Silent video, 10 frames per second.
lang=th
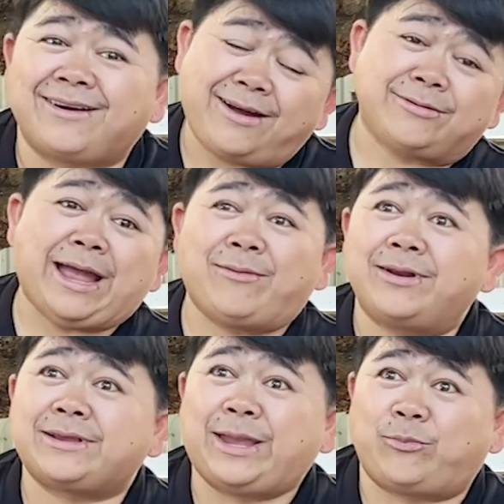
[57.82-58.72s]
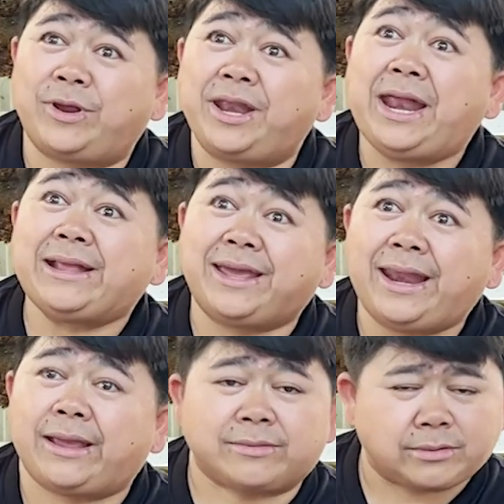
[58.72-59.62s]
ก็เขาถามว่าเก็บไว้ได้นานแค่
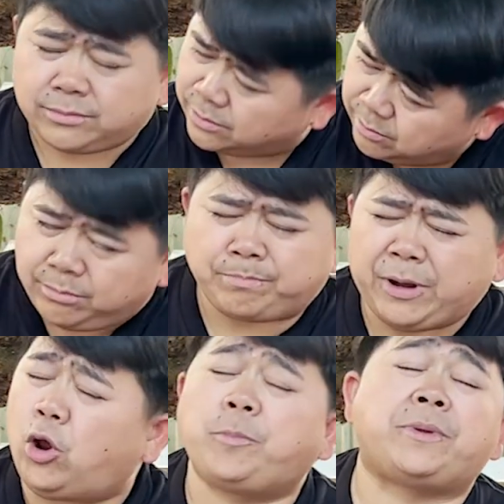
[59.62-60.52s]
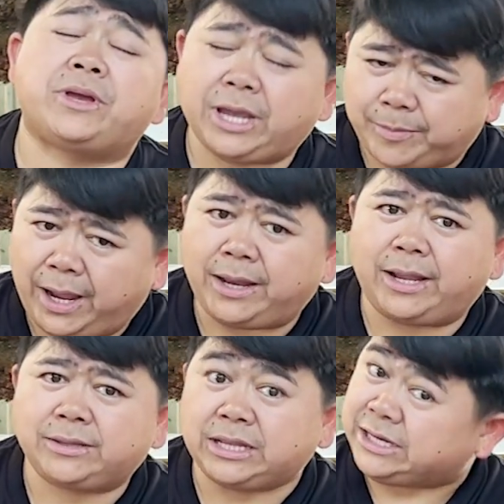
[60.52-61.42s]
ไหน เป็นร้อยปีก็เก็บได้
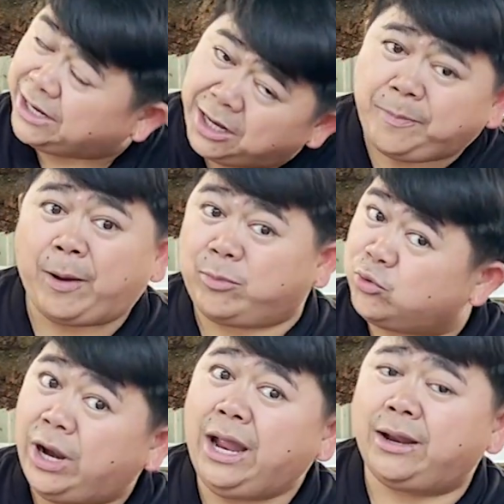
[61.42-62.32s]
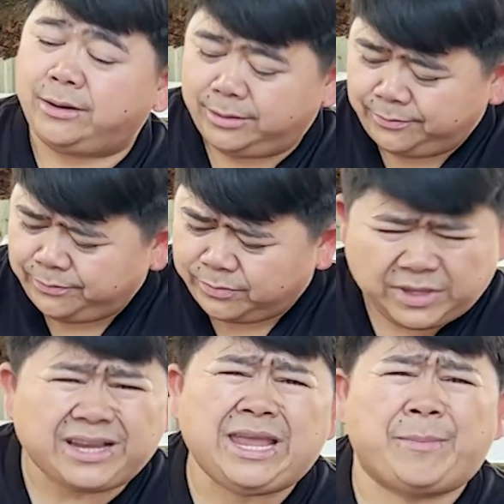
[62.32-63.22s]
นะ แต่ใช้ได้หรือเปล่าไม่รู้นะ
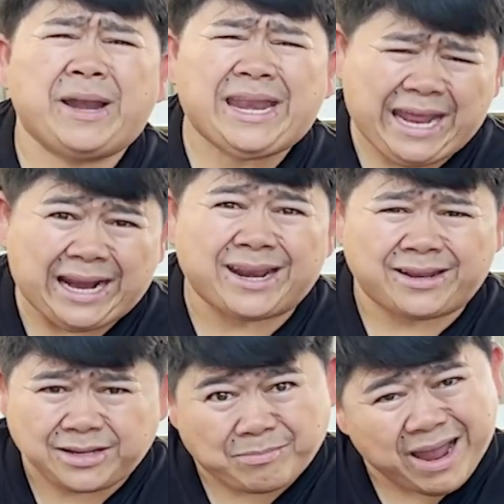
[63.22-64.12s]
จะเก็บอะไรนานขนาดน้จะ